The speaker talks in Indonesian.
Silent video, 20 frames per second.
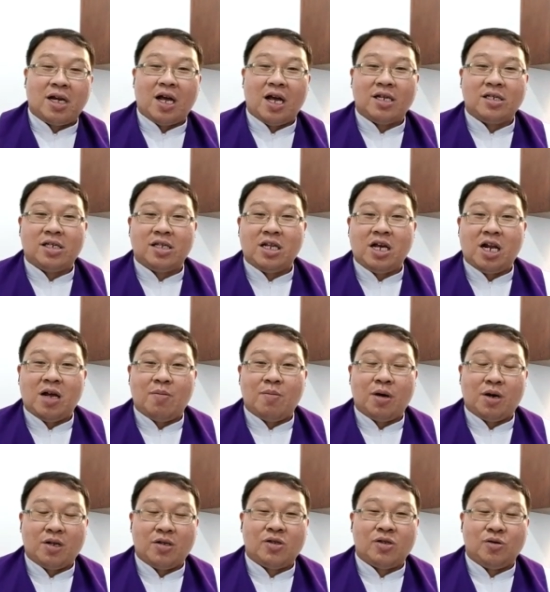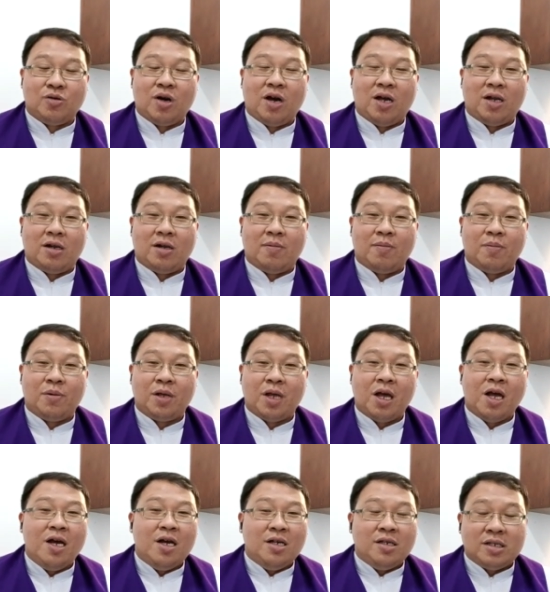terkasih dalam Kristus Tuhan,
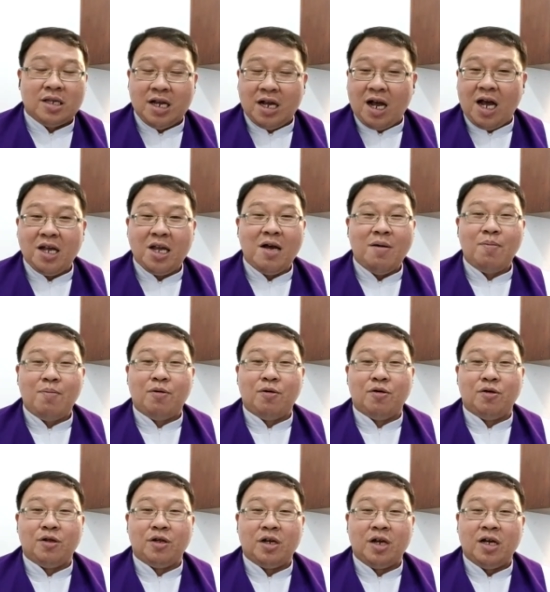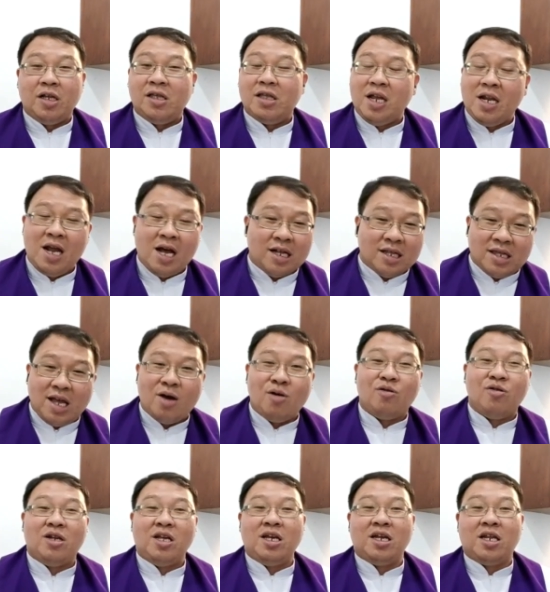si kaya pun tidak
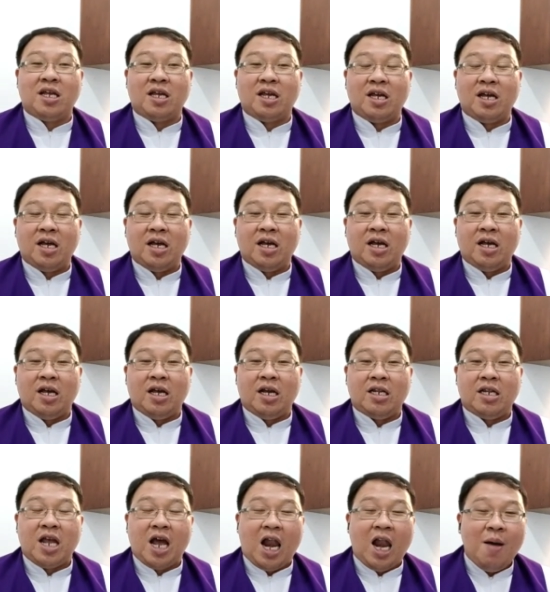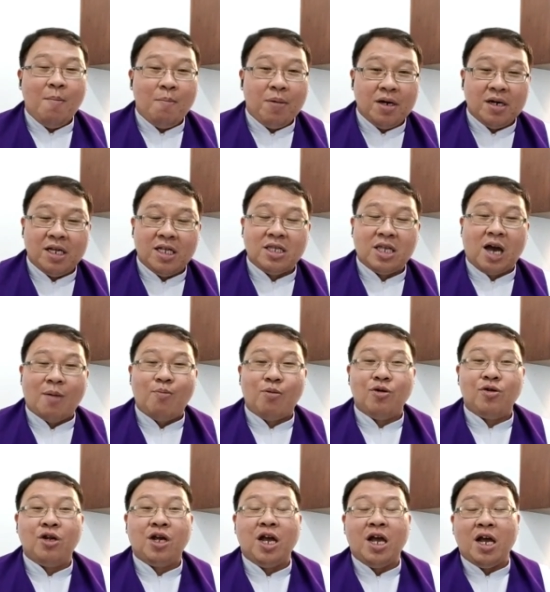tahu diri. Di alam penderita
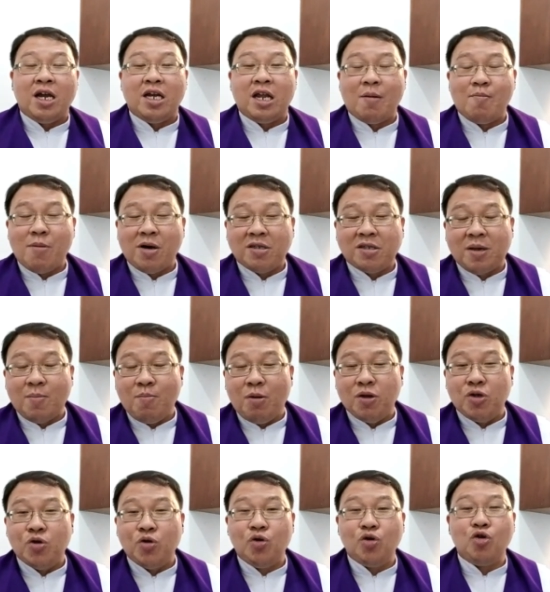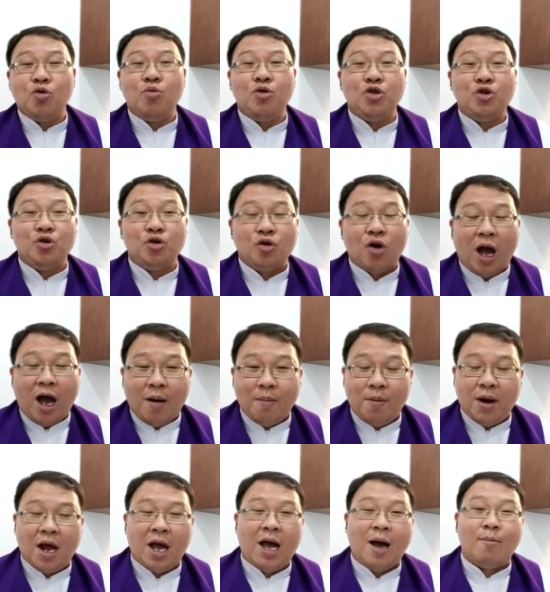pun dia masih menyuruh-nyuruh
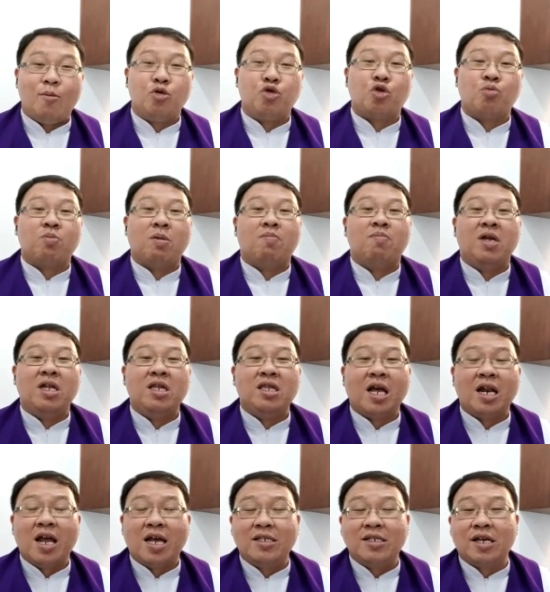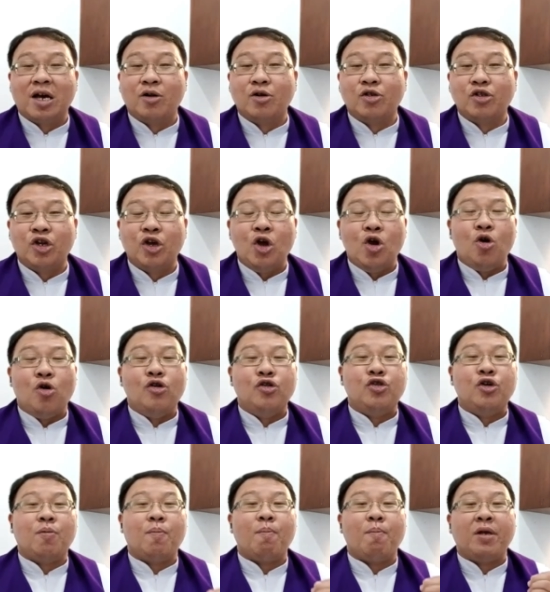Abraham untuk meminta Lazarus
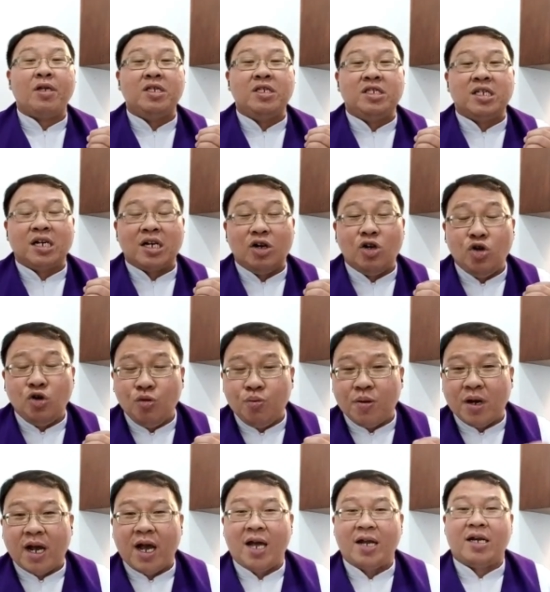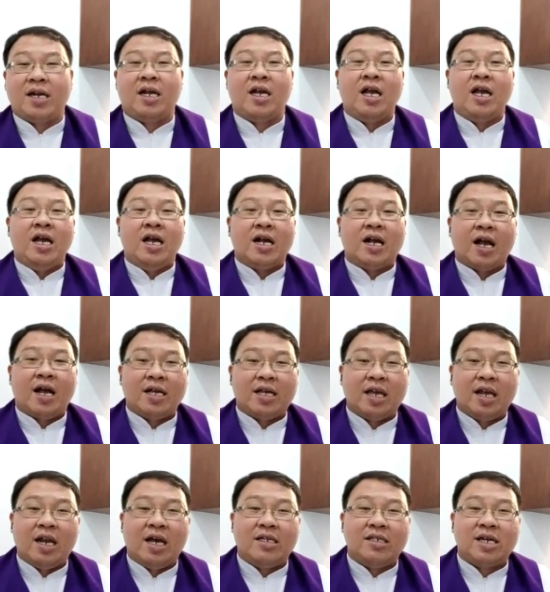untuk mencelupkan
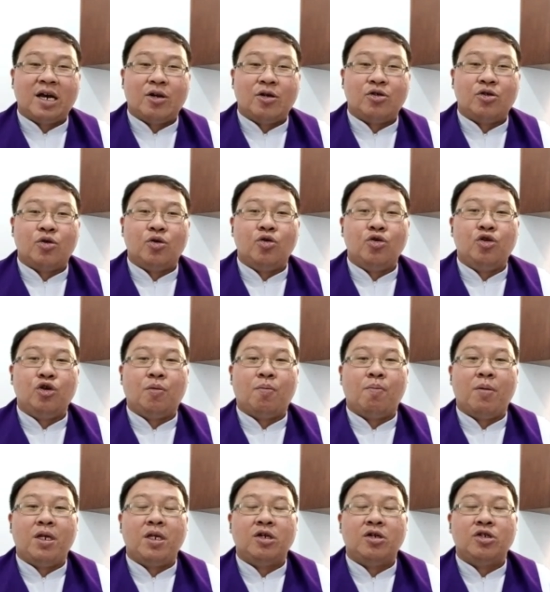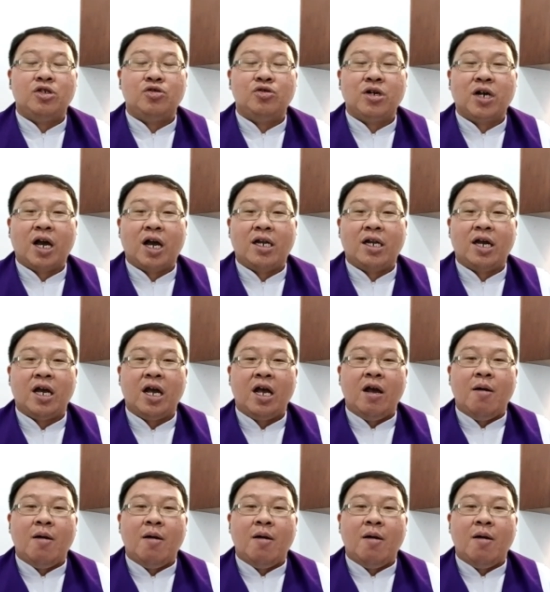kaki Lazarus untuk menyejukkan,